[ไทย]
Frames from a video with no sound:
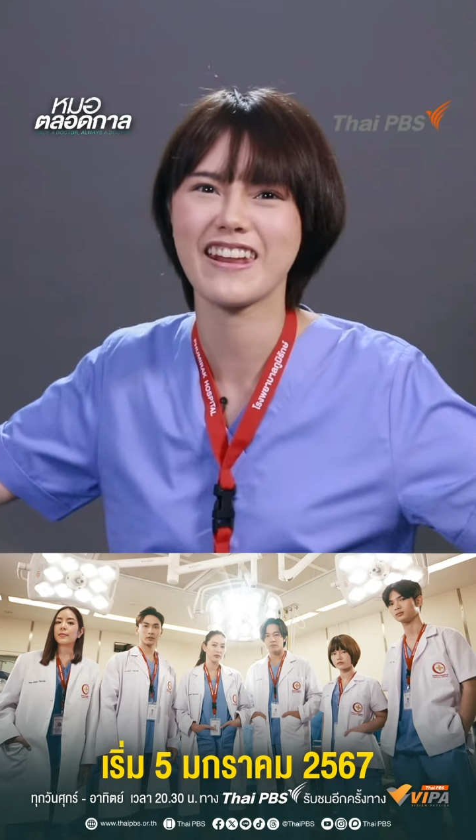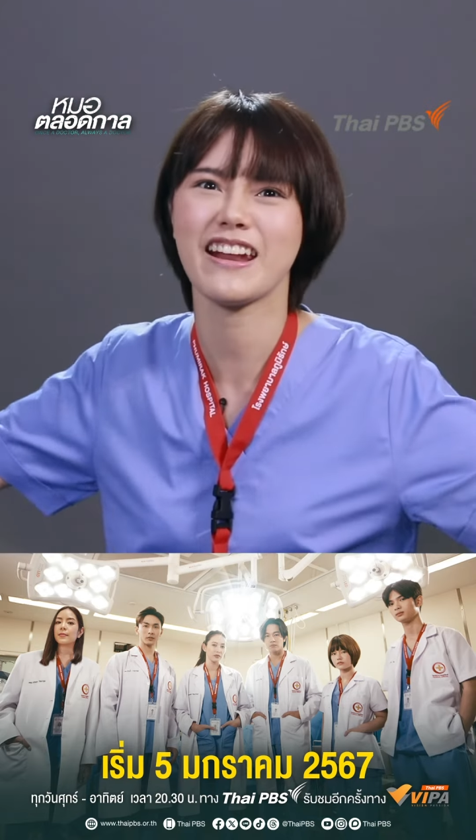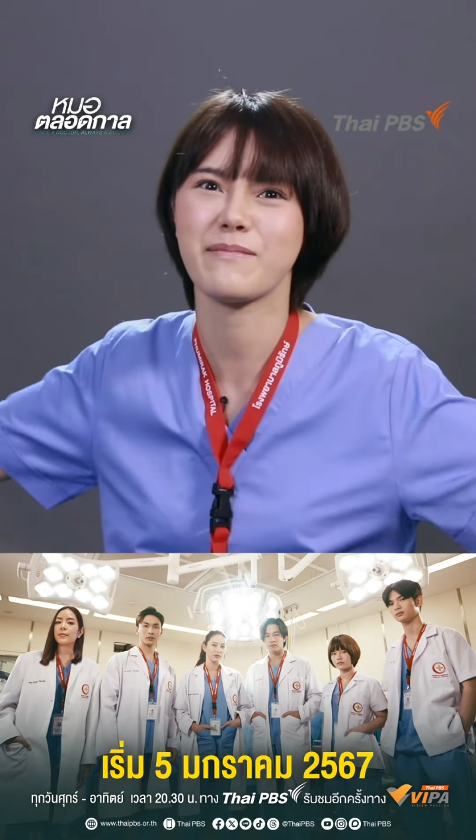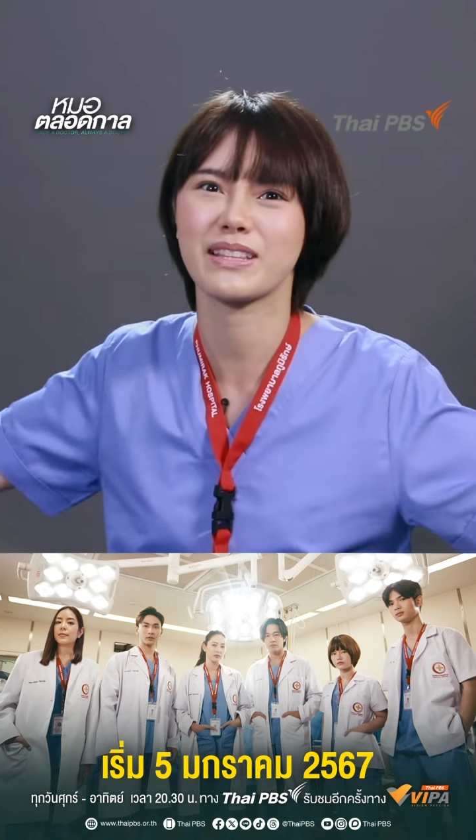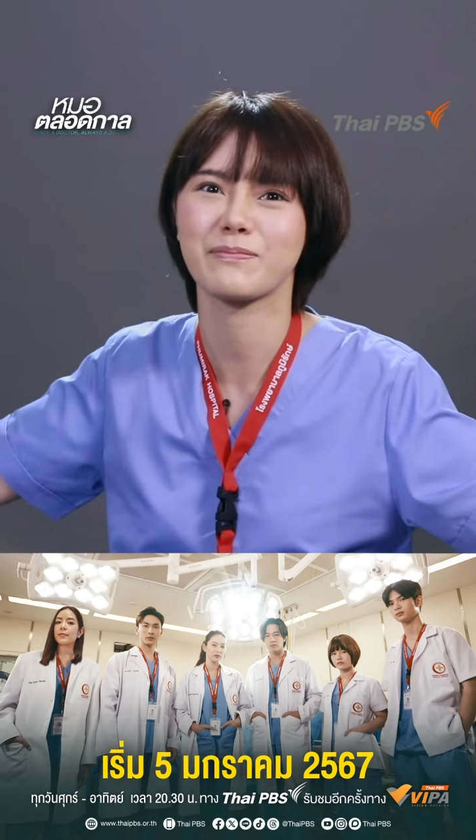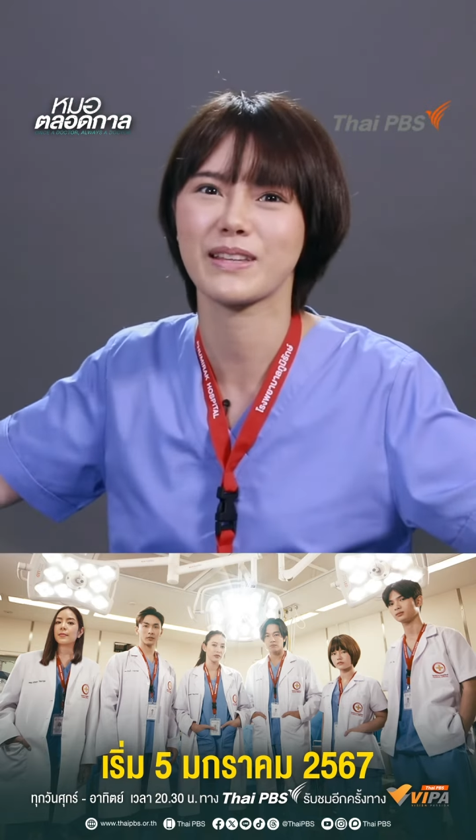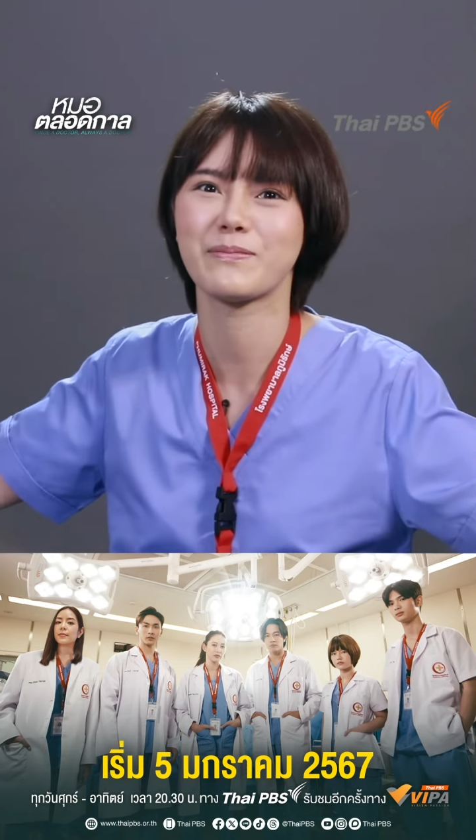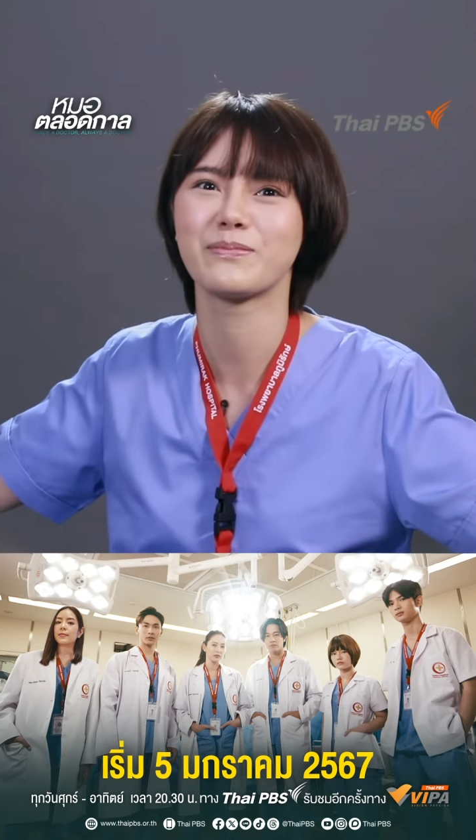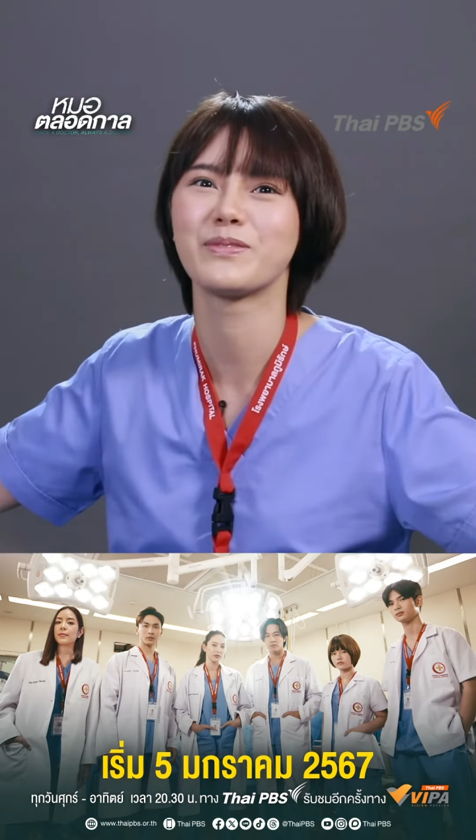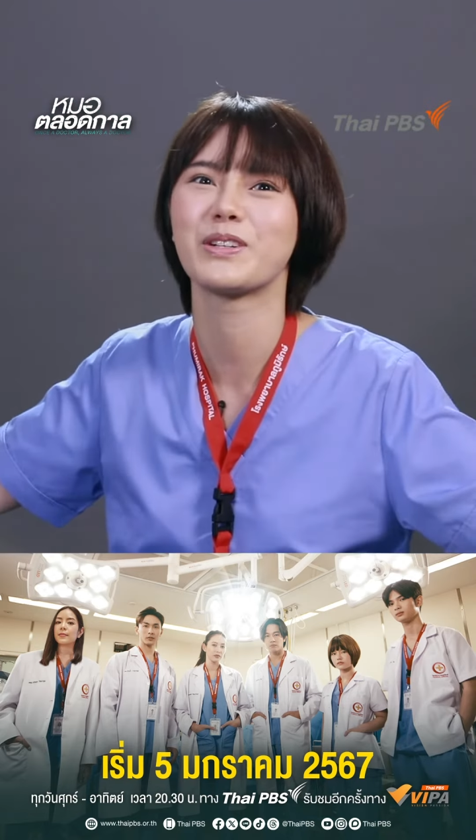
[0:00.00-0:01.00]
แน่นมาเต็
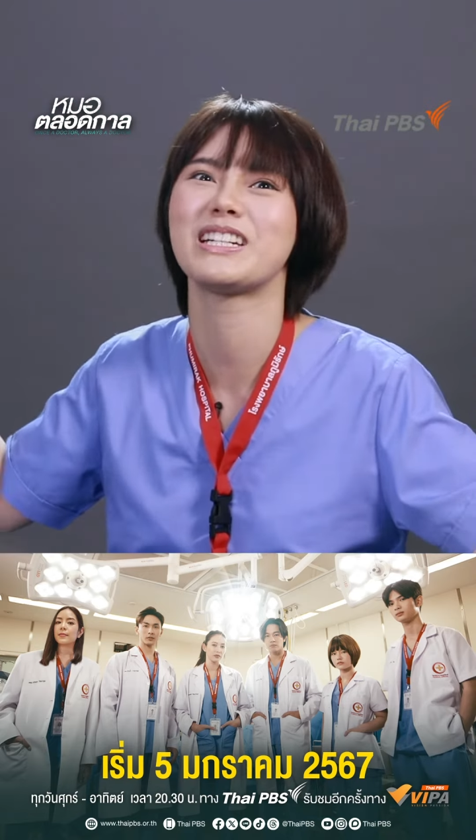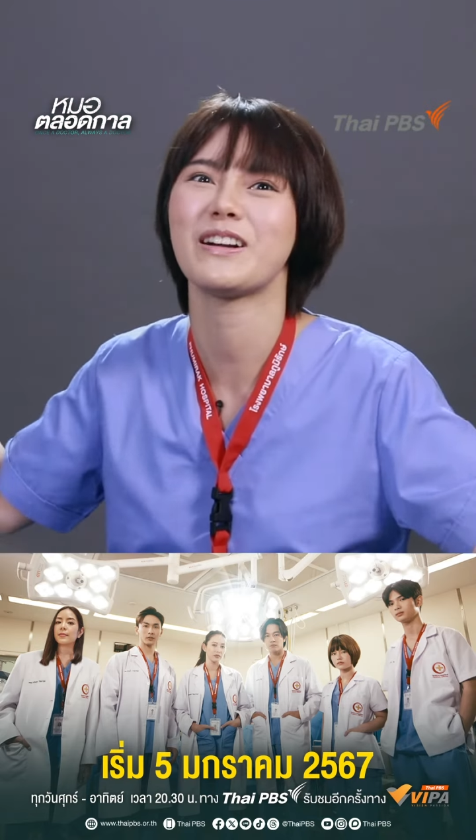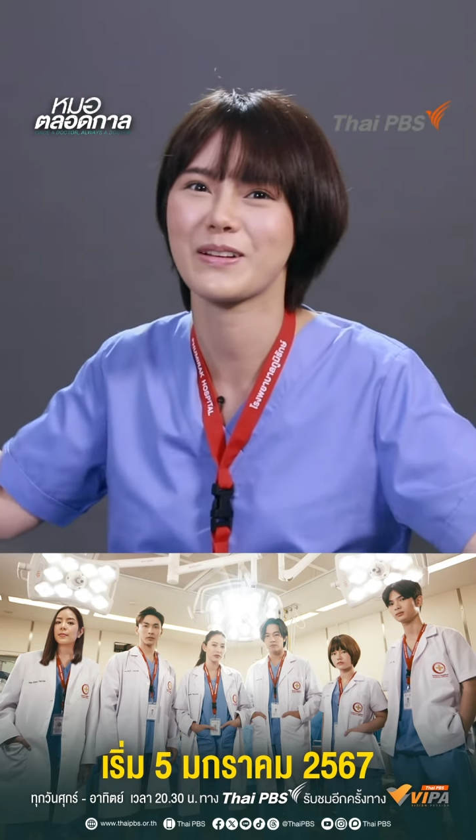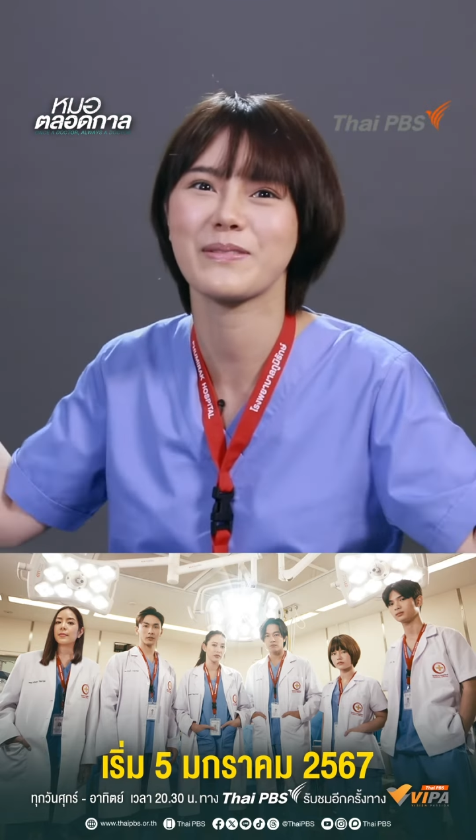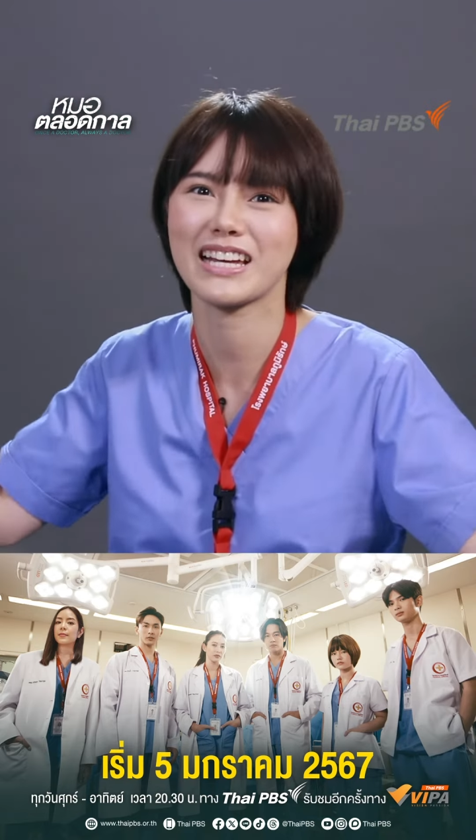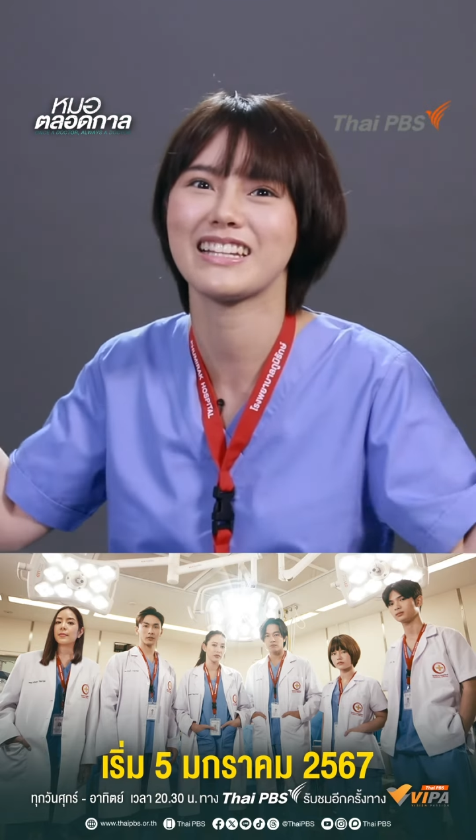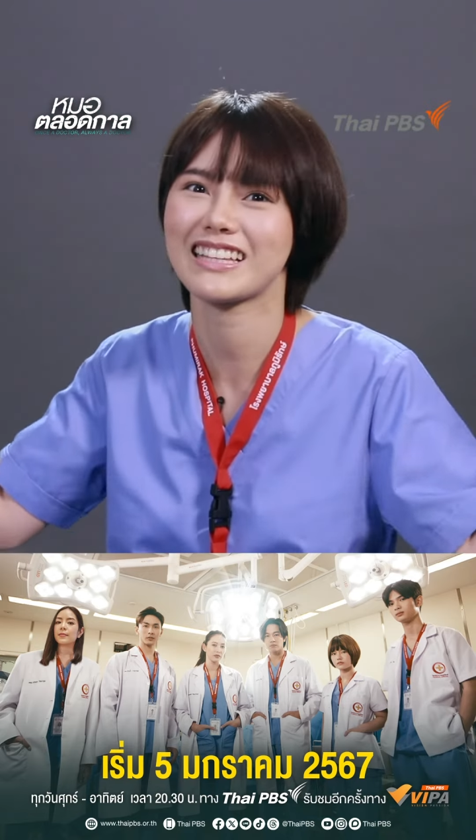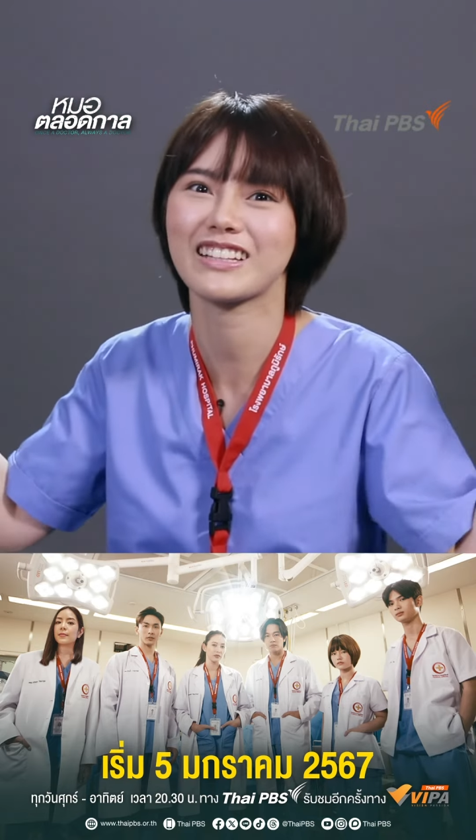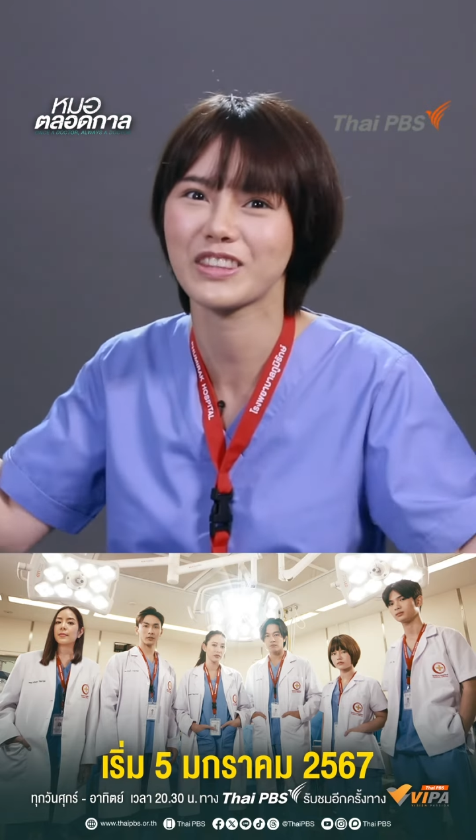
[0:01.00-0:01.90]
มๆโดยที่เรายังไม่ทันได้ตั้ง